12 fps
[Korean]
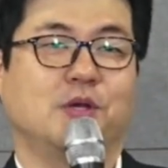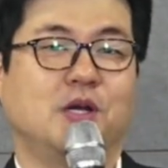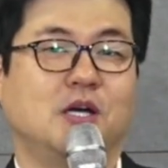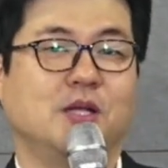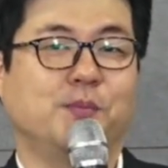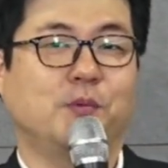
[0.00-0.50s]

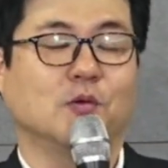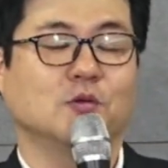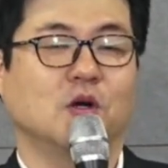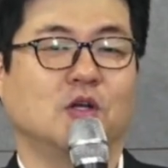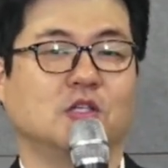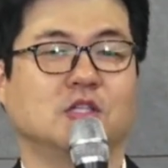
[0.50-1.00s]

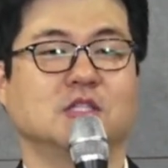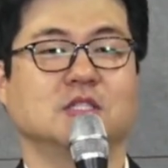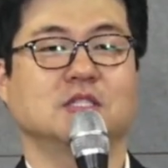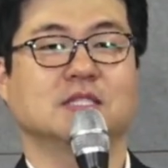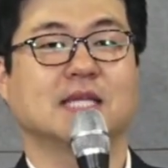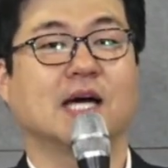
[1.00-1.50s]

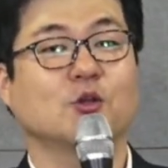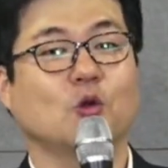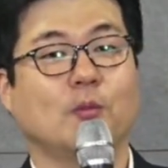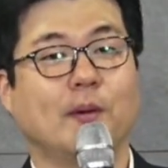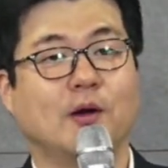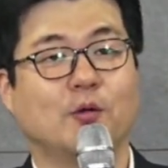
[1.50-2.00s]
빌립보서는
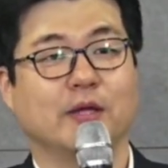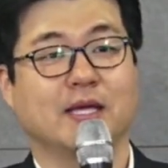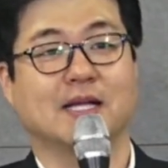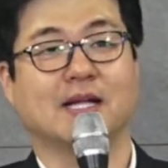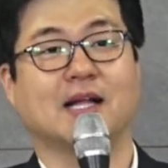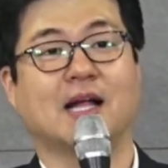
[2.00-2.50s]
사도 바울이
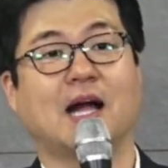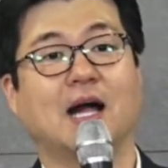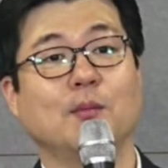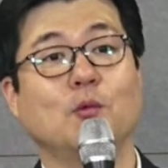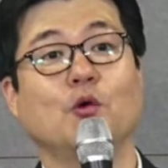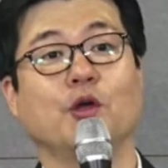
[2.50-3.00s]

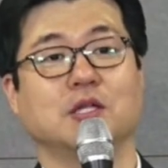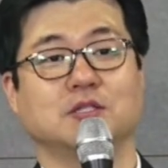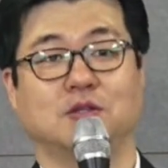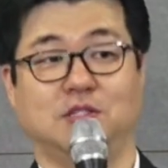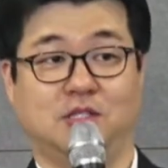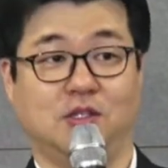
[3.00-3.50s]

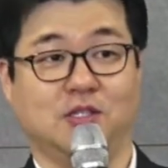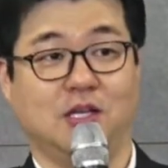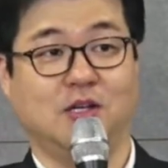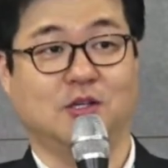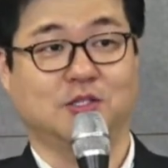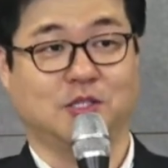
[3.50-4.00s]
감옥에서
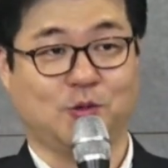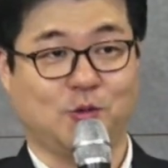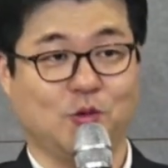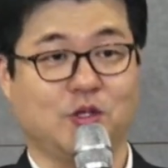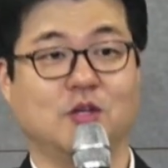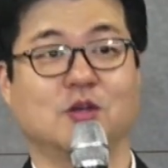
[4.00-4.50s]
썼다는 것을
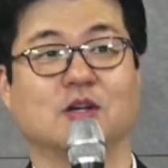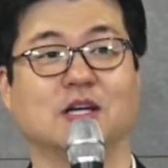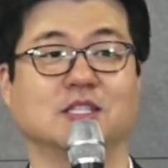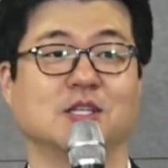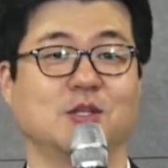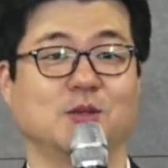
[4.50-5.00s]
꼭
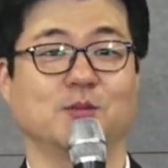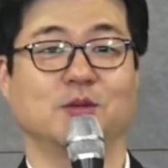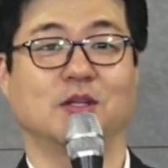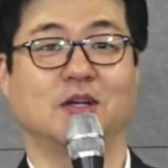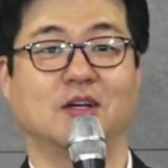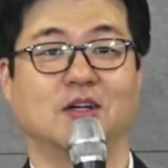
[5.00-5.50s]
기억하셔야
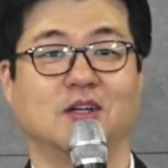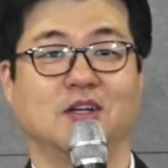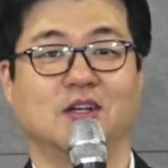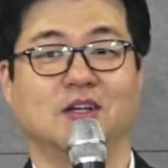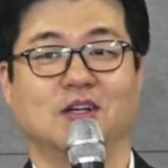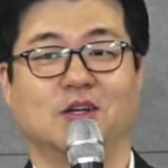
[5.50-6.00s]
됩니다.
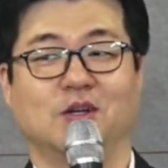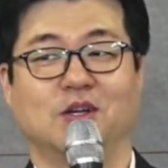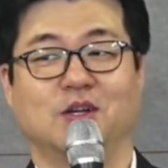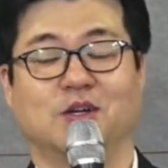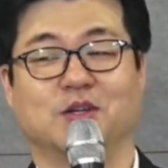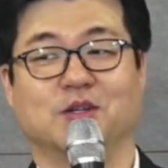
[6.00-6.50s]

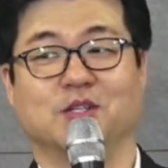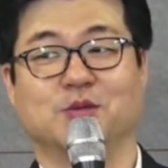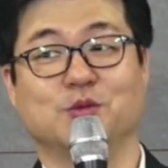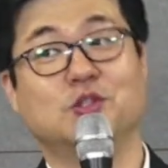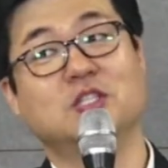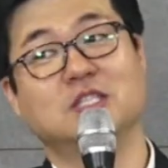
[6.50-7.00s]
어,
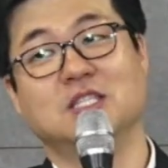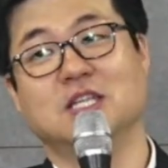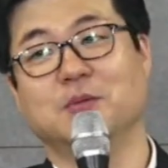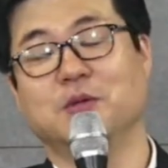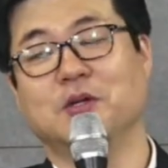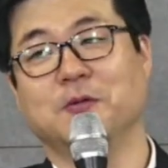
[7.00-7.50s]
무슨
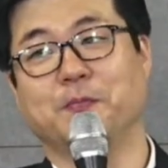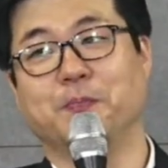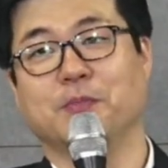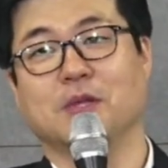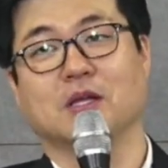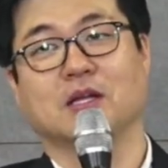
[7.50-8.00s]
뜻이냐면
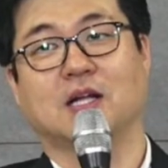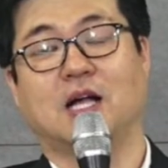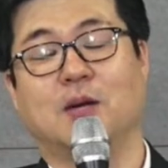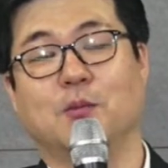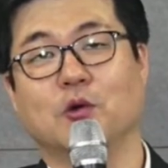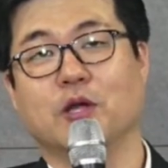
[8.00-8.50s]

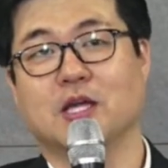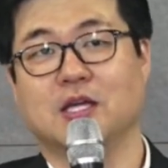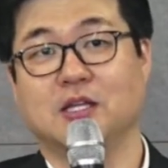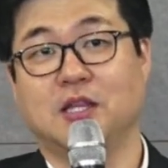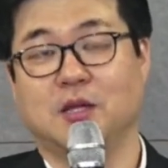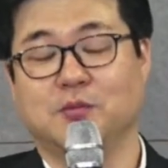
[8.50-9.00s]
감옥에
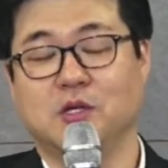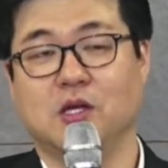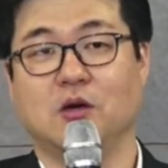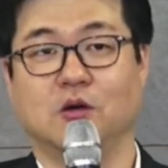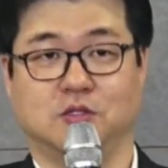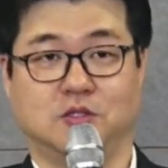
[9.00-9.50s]
있기
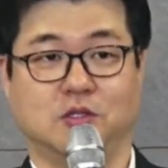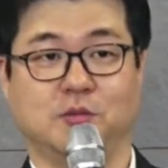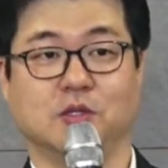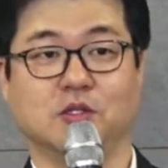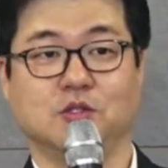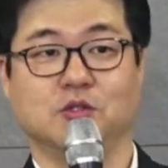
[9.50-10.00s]
때문에
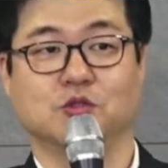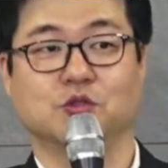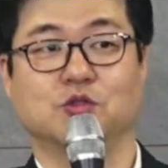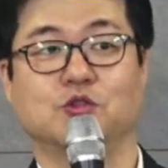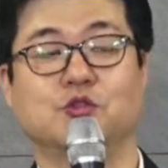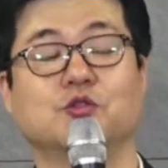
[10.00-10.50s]
어쩌면
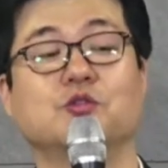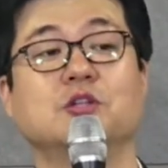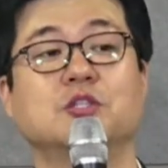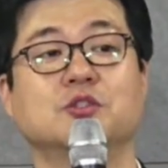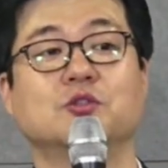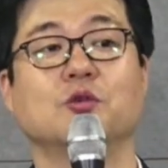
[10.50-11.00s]
죽을
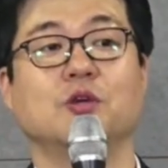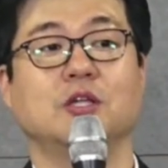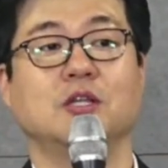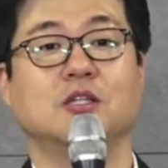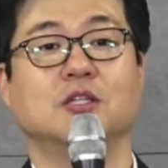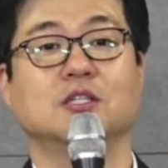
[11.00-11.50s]
수도
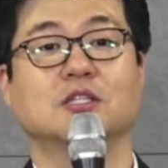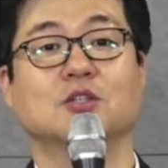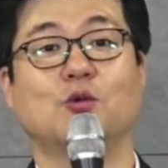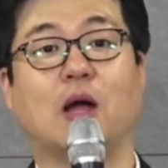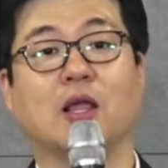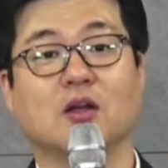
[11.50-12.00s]
있는
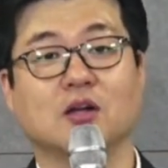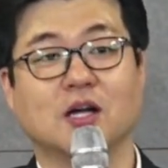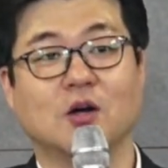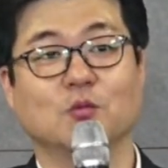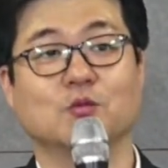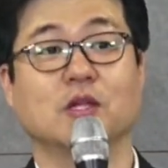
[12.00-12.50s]
그 환경
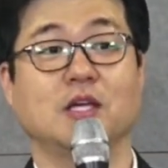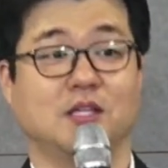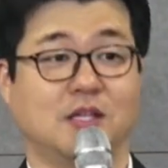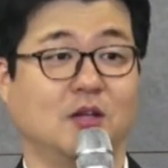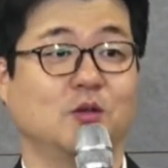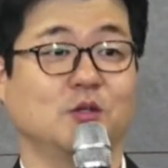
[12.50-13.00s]
가운데
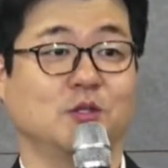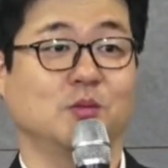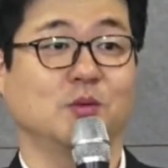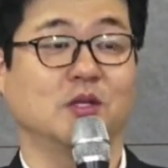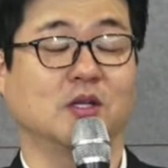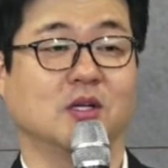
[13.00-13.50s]
있다는
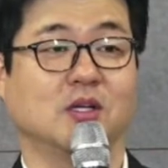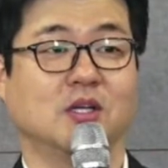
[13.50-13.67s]
것입니다.